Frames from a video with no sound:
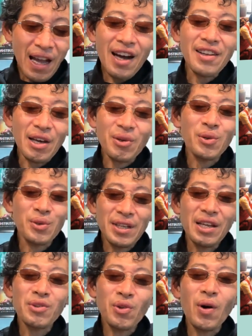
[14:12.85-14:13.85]
ああ、なるほど
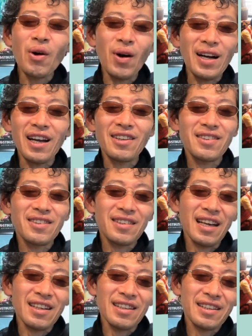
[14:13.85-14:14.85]
ね、とは分かっ
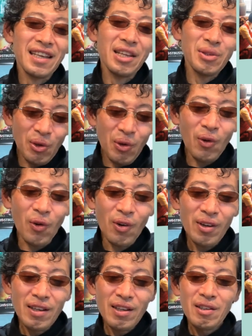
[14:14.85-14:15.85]
たけ
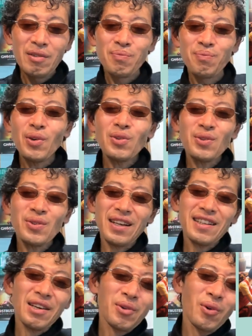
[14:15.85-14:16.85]
ど、もっと
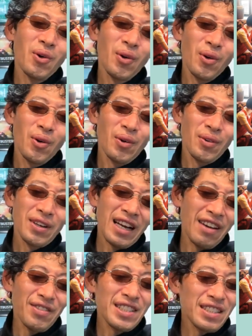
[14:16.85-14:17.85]
なんかこ
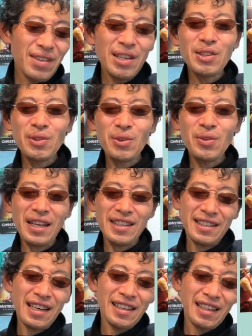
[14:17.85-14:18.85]
う、噛み締めるよう
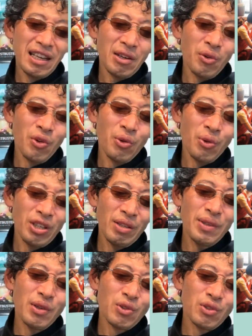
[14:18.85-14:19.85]
なさ、なんかこう、
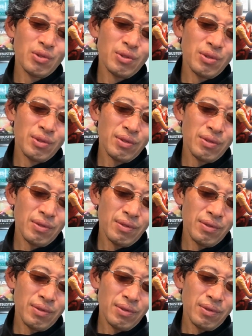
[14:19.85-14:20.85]
意味の
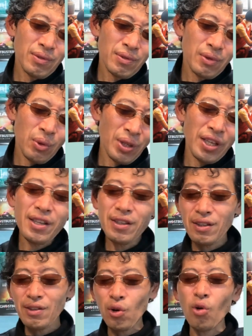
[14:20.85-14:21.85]
取
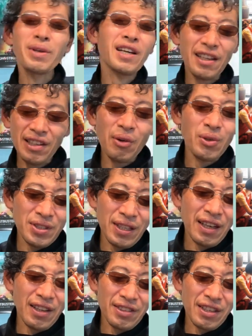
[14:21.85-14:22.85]
り込み方をし
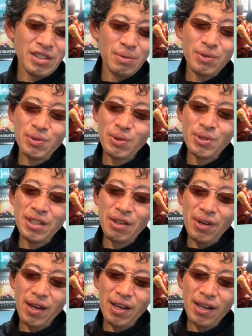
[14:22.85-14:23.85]
たかった自分とし
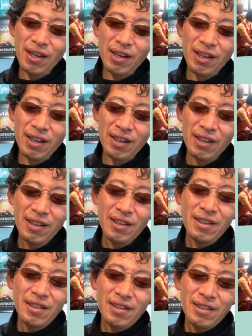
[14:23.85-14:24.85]
ては、
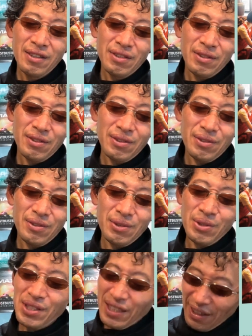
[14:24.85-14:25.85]

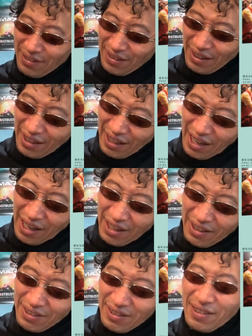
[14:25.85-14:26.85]
薄かったか
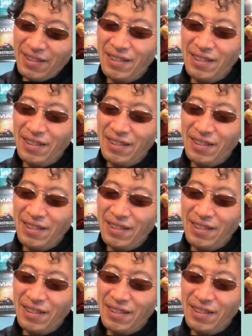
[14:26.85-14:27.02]
な。